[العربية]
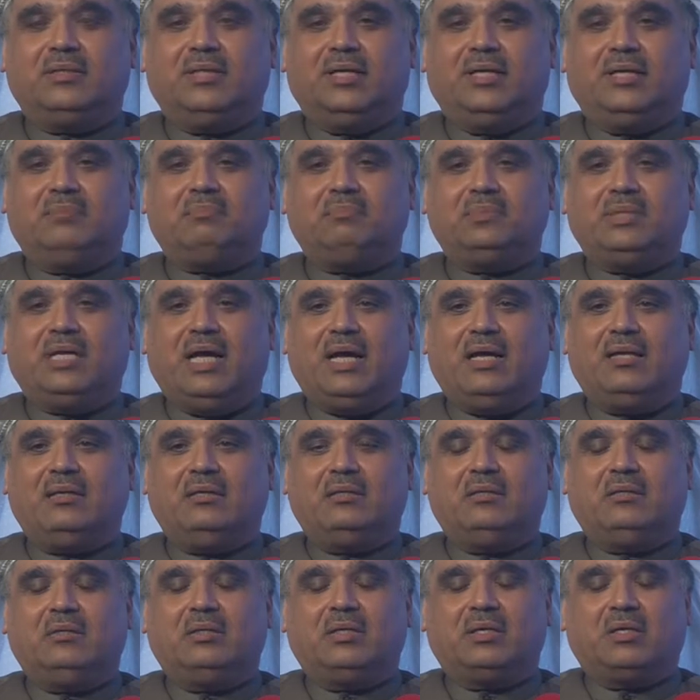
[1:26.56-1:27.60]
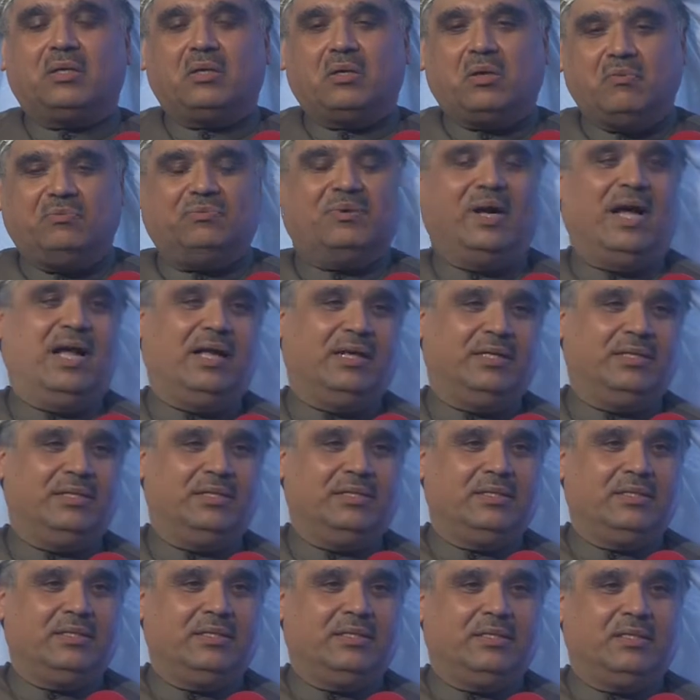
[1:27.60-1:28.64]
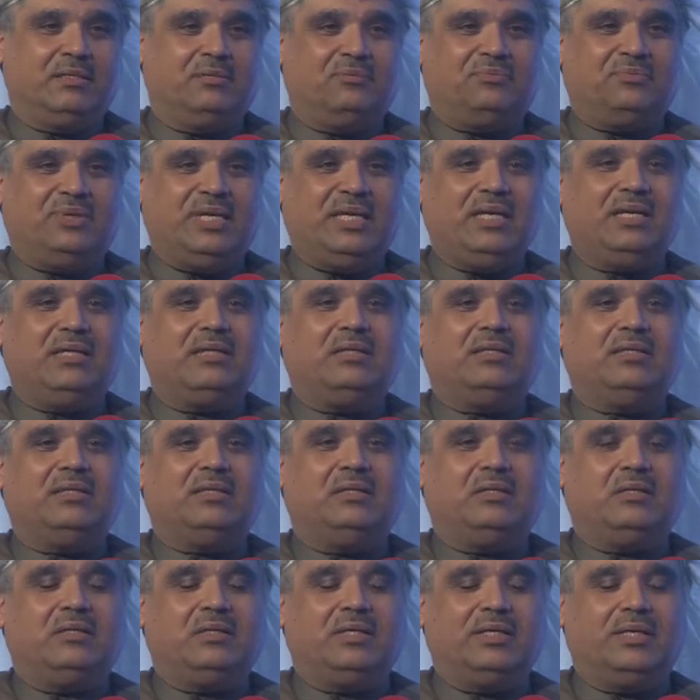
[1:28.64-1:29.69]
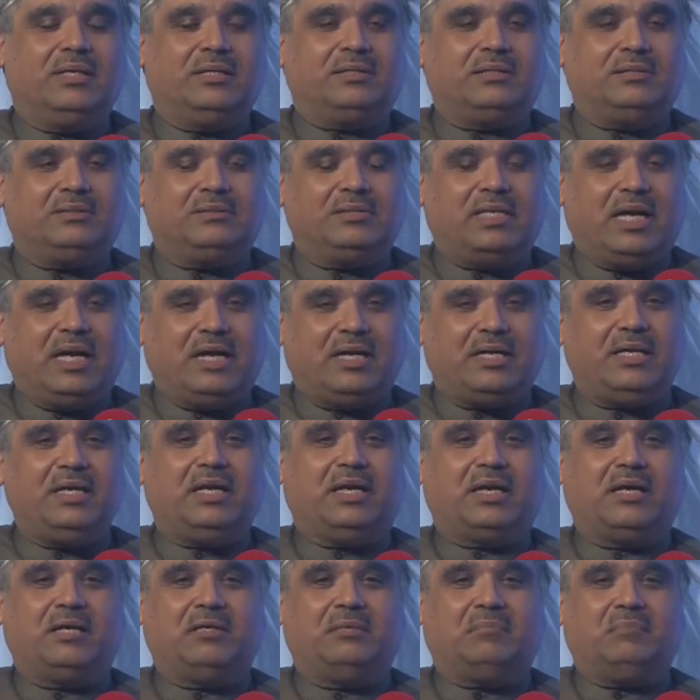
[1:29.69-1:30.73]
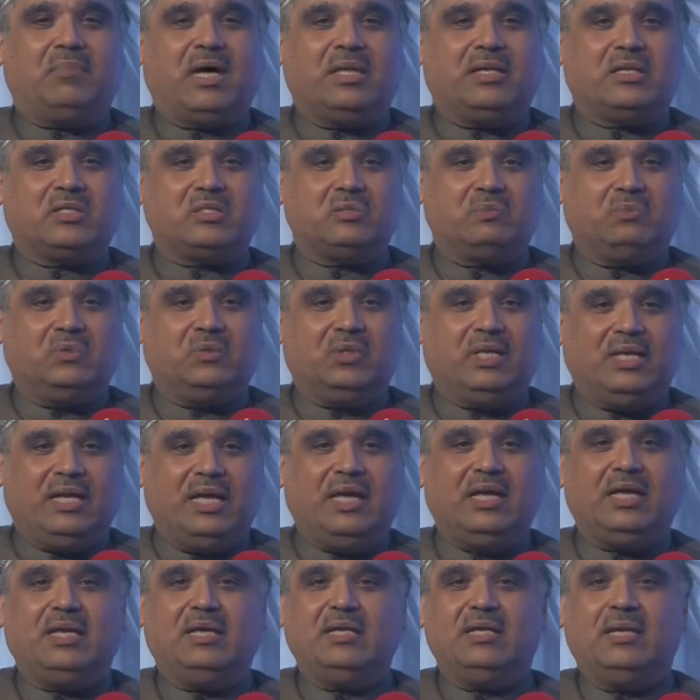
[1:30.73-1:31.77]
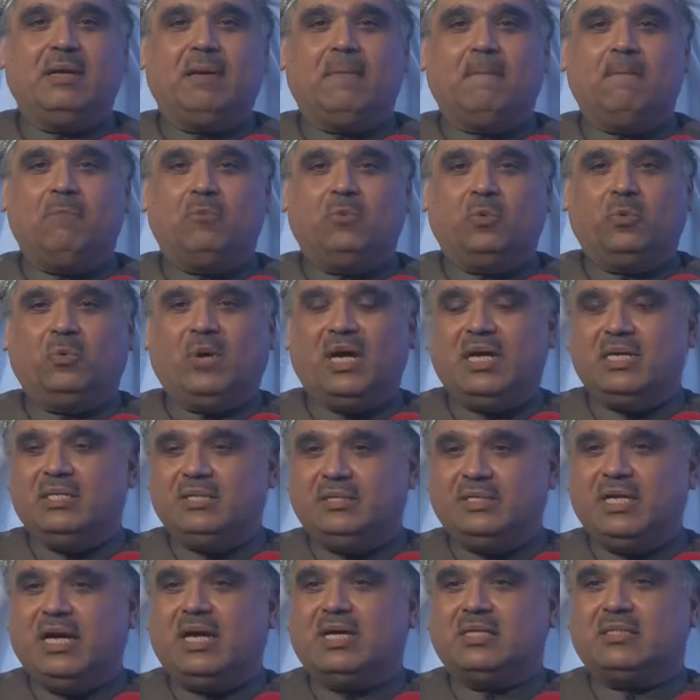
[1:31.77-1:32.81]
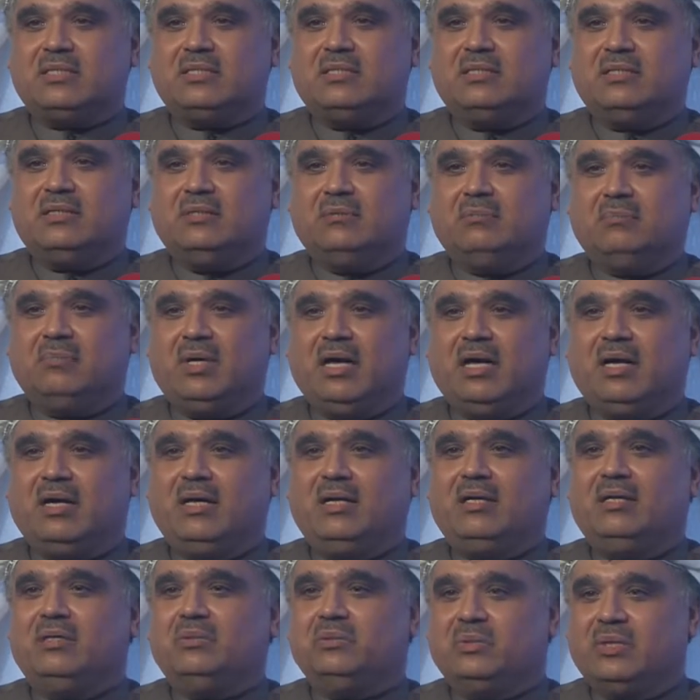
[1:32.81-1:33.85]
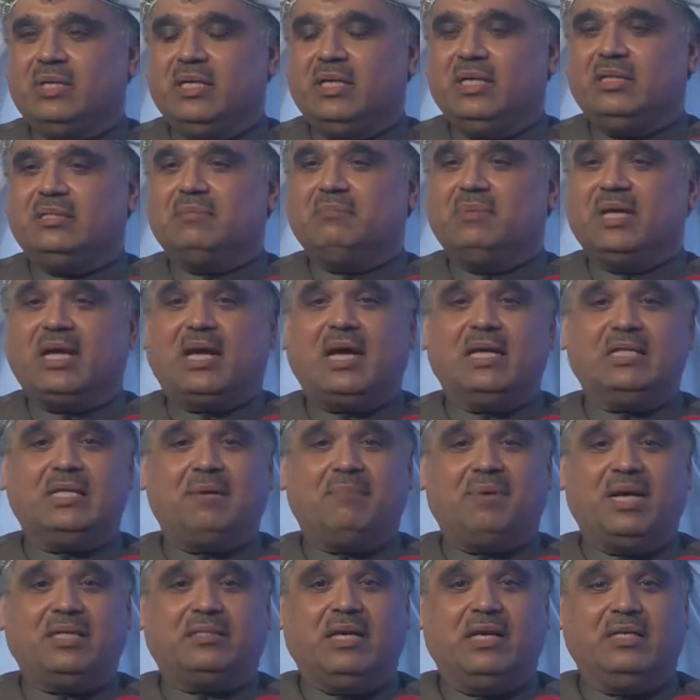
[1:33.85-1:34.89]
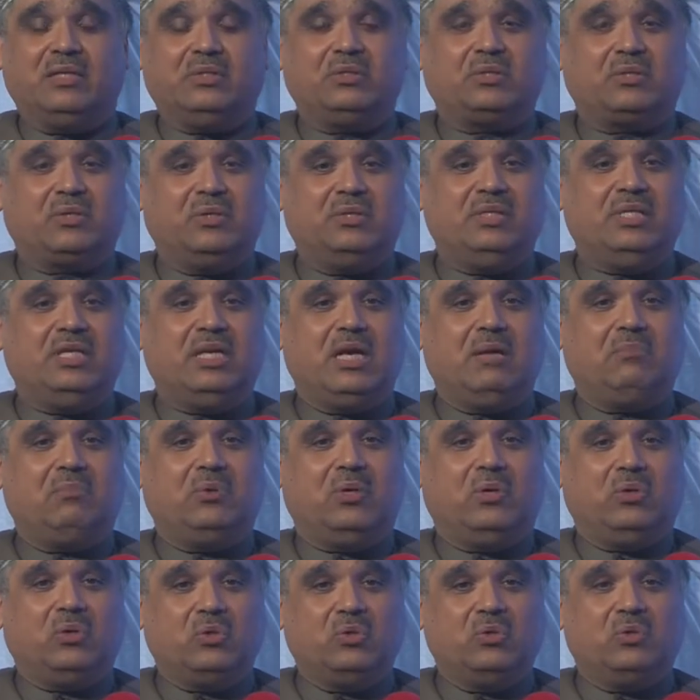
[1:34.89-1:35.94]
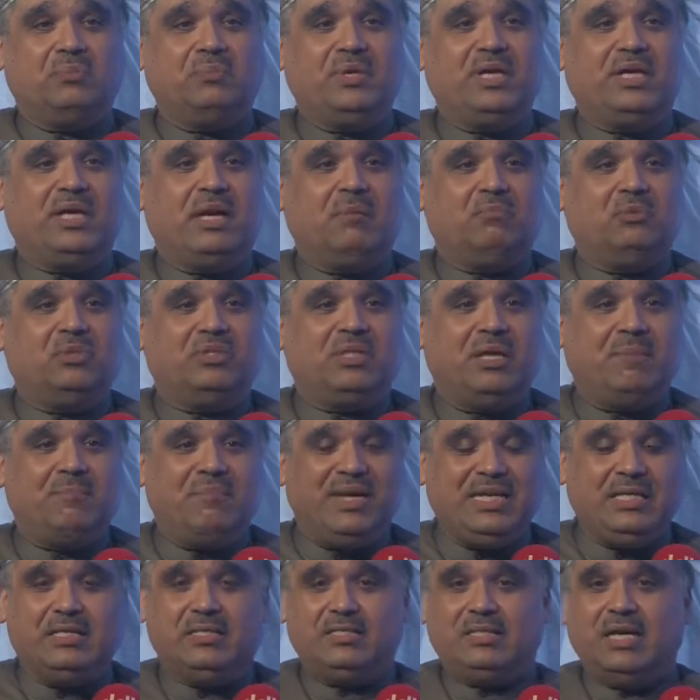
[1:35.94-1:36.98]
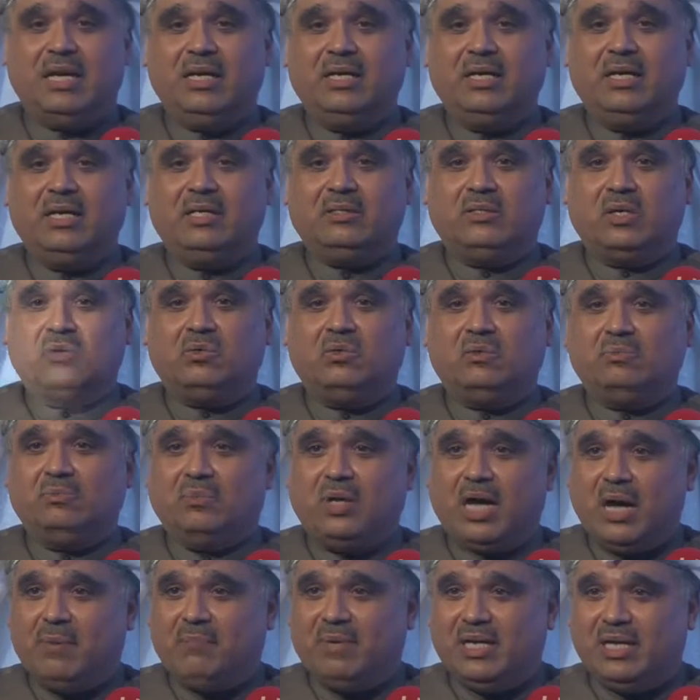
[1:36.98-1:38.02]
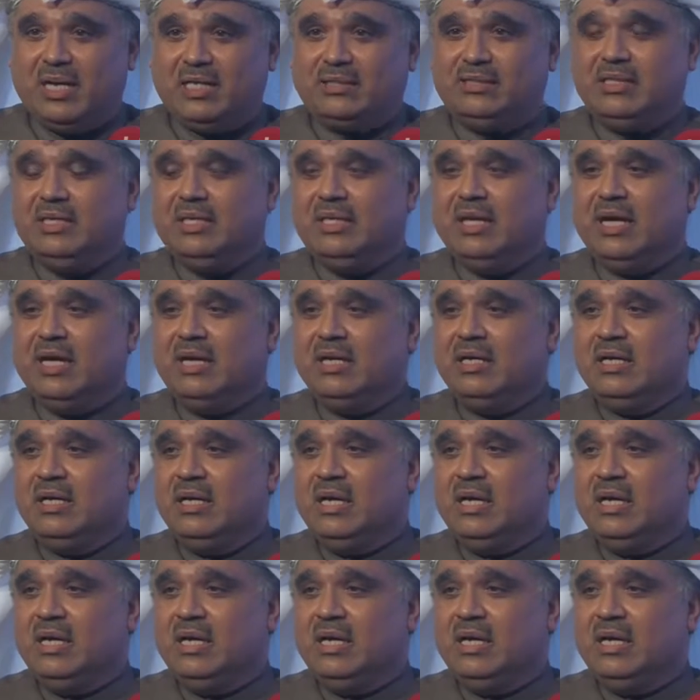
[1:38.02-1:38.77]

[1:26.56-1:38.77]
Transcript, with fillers: آه، يعني كفؤة في تحقيق ما نصبو إليه وإنجاز ما نريد من خدمات إلكترونية حكومية متميزة تكون معاملاتية